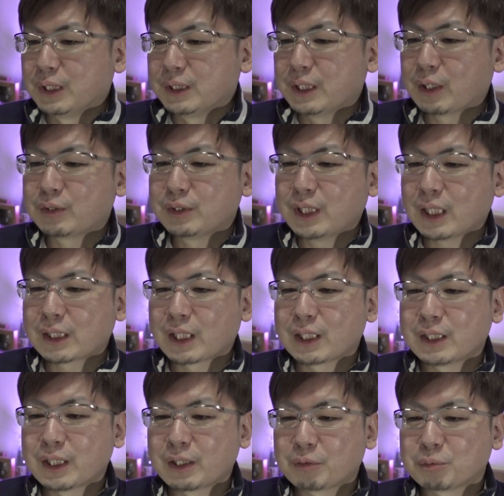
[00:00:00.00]
逆に当た
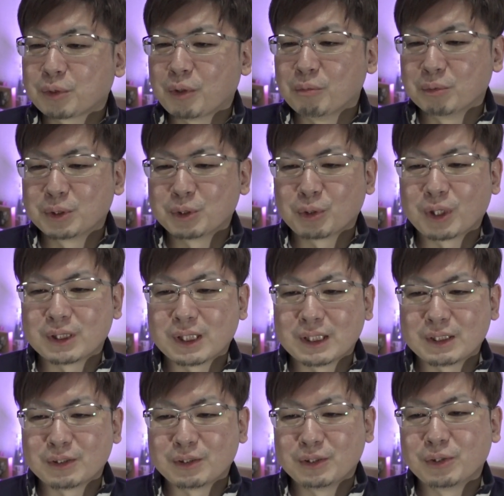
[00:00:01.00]
らないことが面白かったり
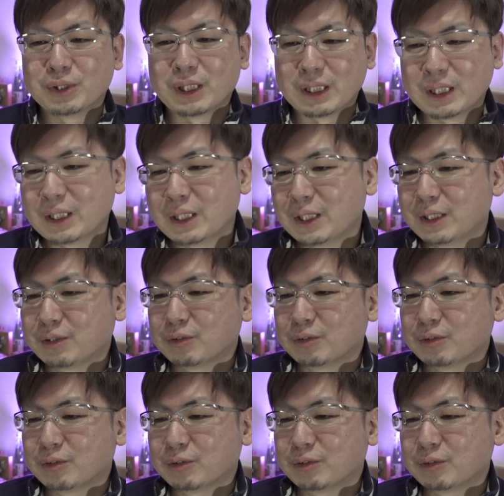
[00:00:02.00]
するようなね、